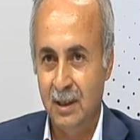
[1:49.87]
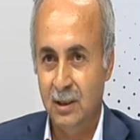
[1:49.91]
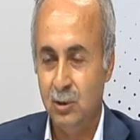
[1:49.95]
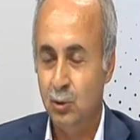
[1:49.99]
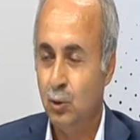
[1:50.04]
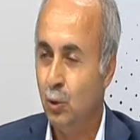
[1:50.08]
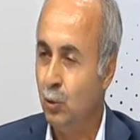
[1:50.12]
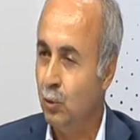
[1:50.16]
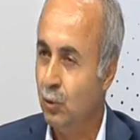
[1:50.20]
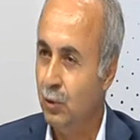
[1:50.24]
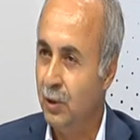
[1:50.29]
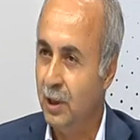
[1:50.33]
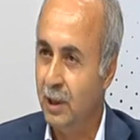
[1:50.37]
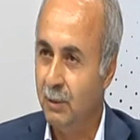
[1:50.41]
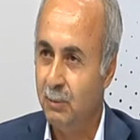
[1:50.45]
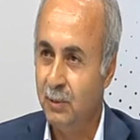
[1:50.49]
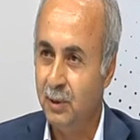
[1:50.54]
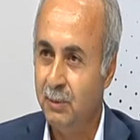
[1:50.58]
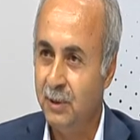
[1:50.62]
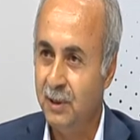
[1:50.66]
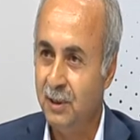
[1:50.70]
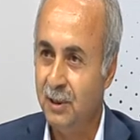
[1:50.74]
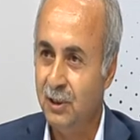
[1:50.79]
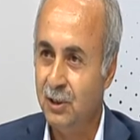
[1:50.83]
Çok
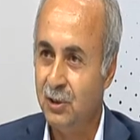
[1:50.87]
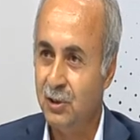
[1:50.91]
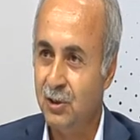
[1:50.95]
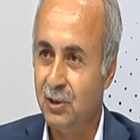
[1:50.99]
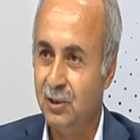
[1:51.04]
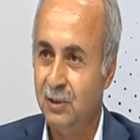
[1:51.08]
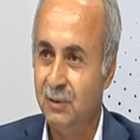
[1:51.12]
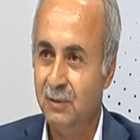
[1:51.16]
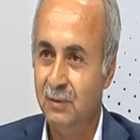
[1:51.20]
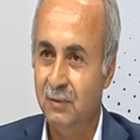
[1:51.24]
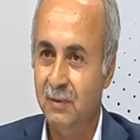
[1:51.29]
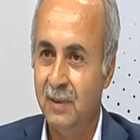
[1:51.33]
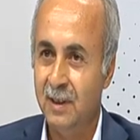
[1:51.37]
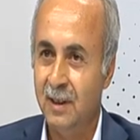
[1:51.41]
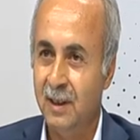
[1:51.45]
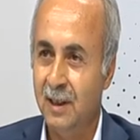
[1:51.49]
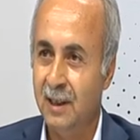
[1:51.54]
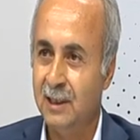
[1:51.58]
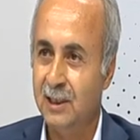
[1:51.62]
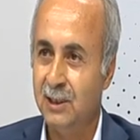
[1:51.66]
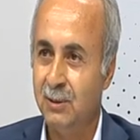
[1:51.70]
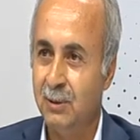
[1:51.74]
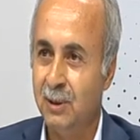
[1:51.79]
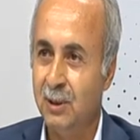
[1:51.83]
önemli bir iş ve
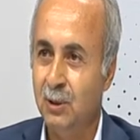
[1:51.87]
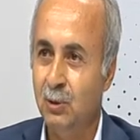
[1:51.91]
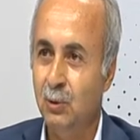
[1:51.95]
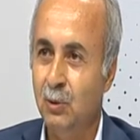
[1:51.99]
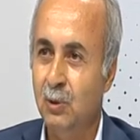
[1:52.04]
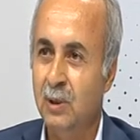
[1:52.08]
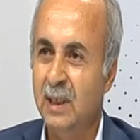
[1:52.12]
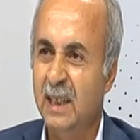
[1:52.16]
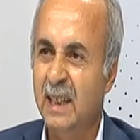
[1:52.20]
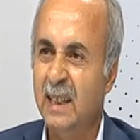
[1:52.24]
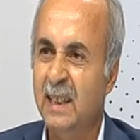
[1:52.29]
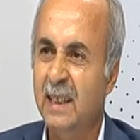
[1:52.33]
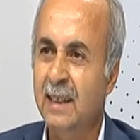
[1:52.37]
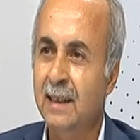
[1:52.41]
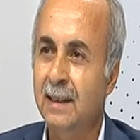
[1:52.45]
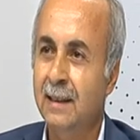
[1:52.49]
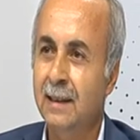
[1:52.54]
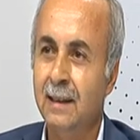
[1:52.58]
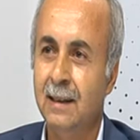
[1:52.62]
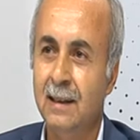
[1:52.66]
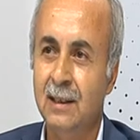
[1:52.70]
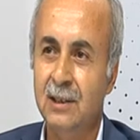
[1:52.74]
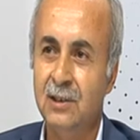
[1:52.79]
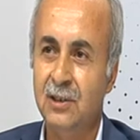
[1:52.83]
aynı zamanda ülkenin
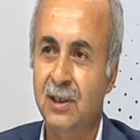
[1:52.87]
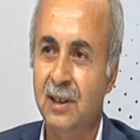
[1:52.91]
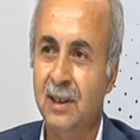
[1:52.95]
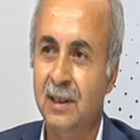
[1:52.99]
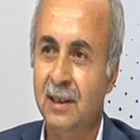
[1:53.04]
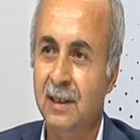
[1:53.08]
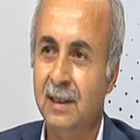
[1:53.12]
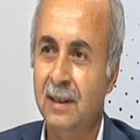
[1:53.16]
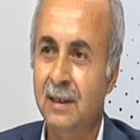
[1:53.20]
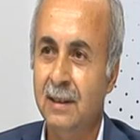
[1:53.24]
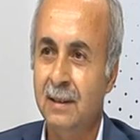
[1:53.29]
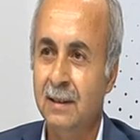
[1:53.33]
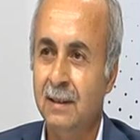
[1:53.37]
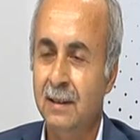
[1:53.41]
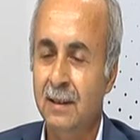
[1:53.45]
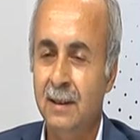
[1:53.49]
geleceğini,